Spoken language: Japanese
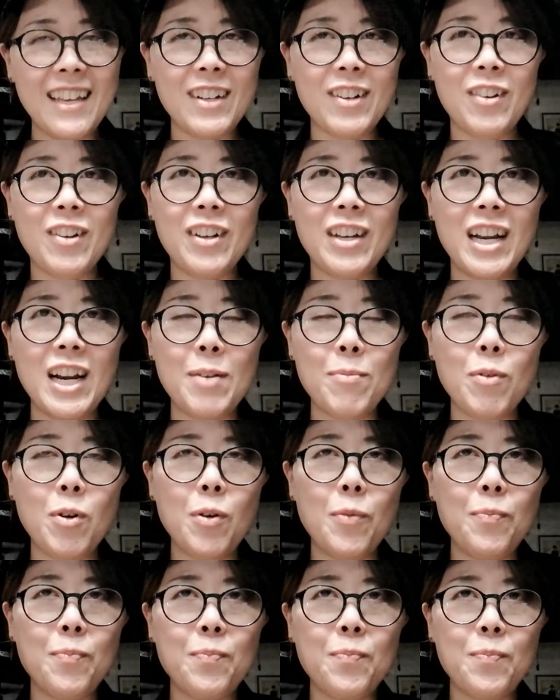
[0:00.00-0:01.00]
これから
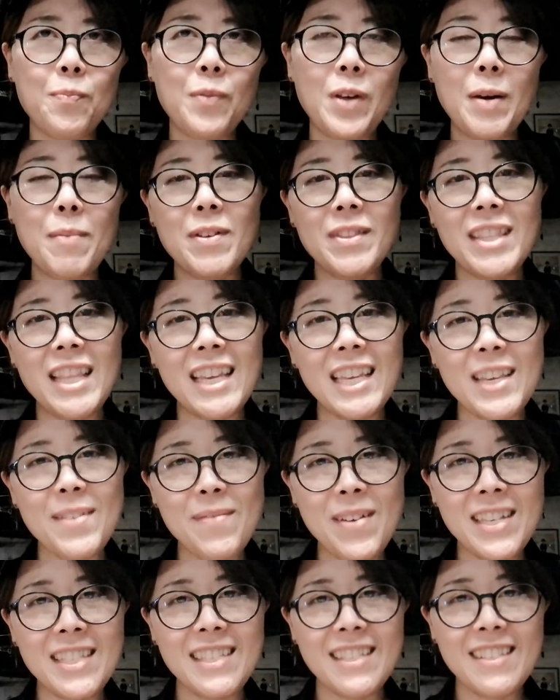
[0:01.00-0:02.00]
も頑張っていき
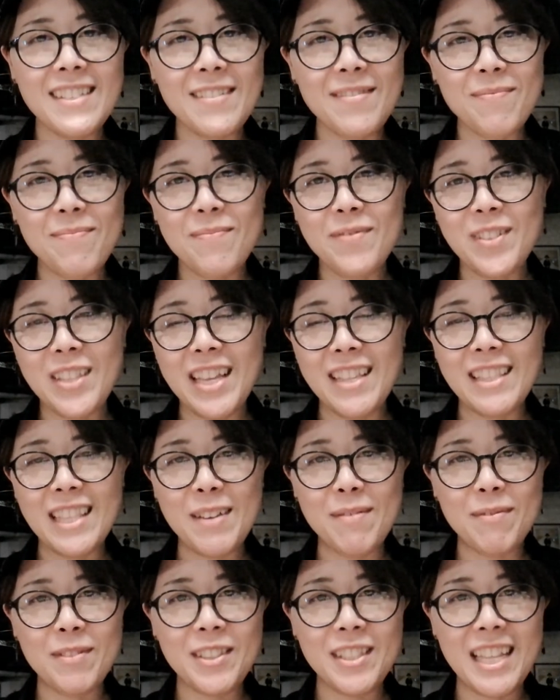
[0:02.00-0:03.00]
ます。お団
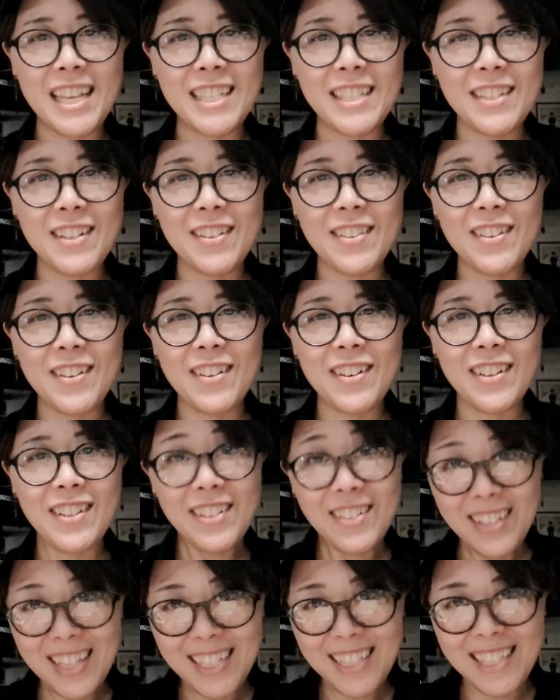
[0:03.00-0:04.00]
体もス店長の
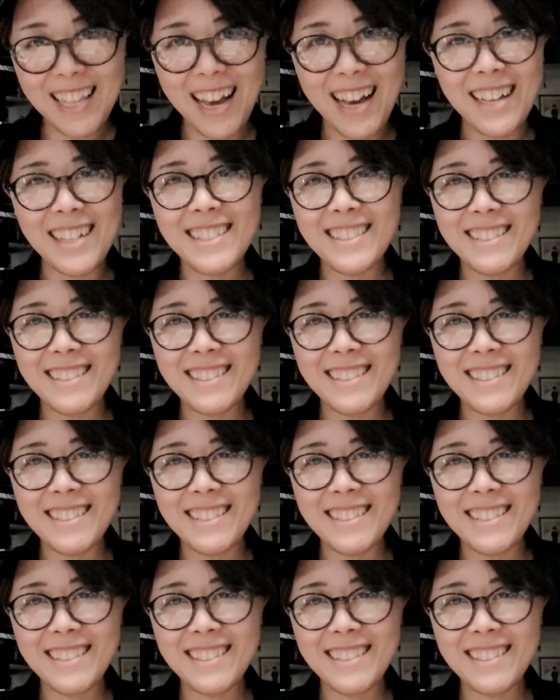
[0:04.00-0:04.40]
ヒロでした。